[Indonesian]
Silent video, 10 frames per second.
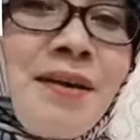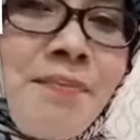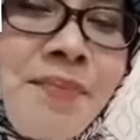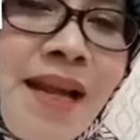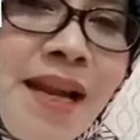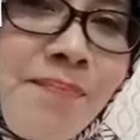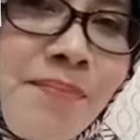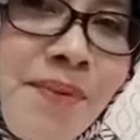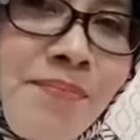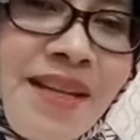dalam
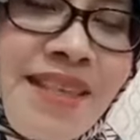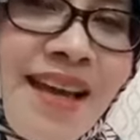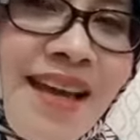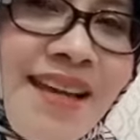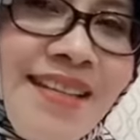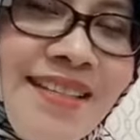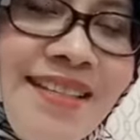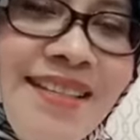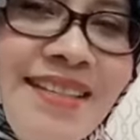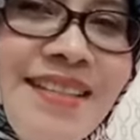pemberitaan
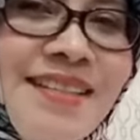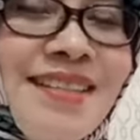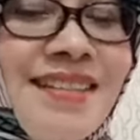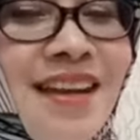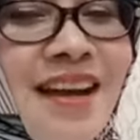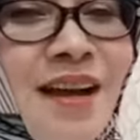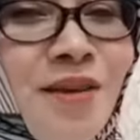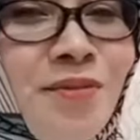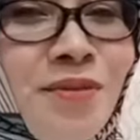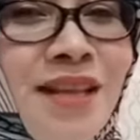yang
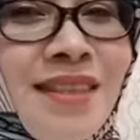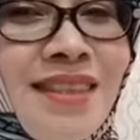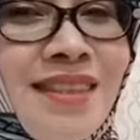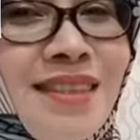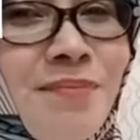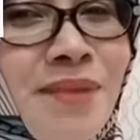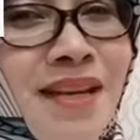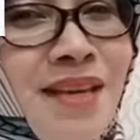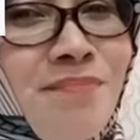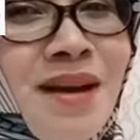akurat,
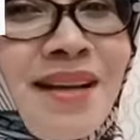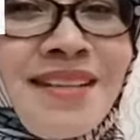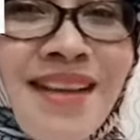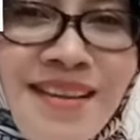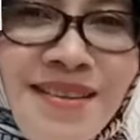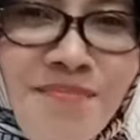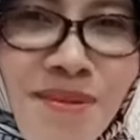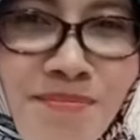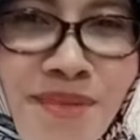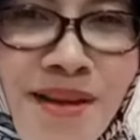berimbang, dan
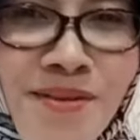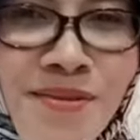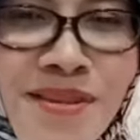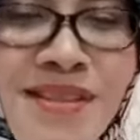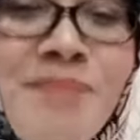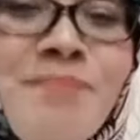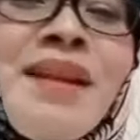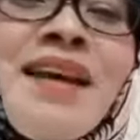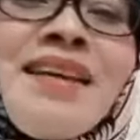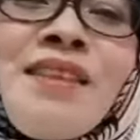membangun.
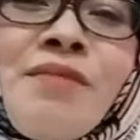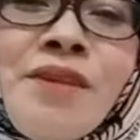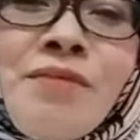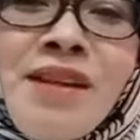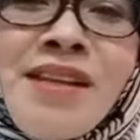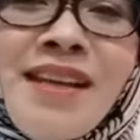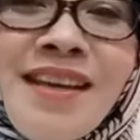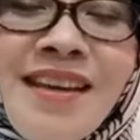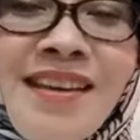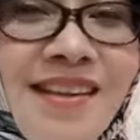Bilahi taufik
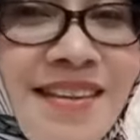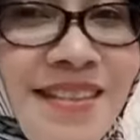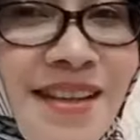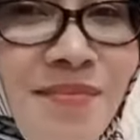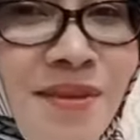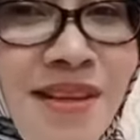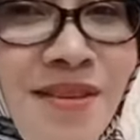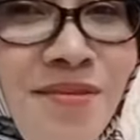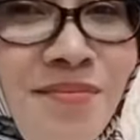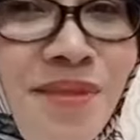walidaya, Assalamualaikum
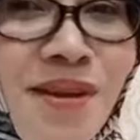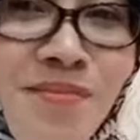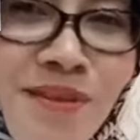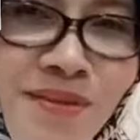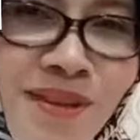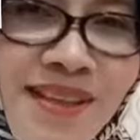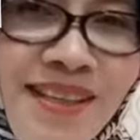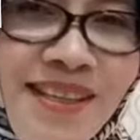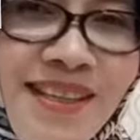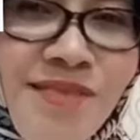
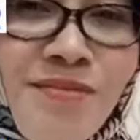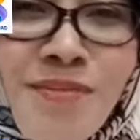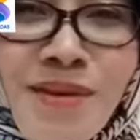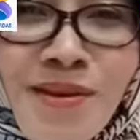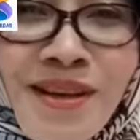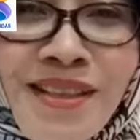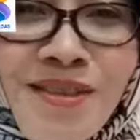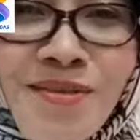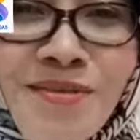warahmatullahi wabarakatuh.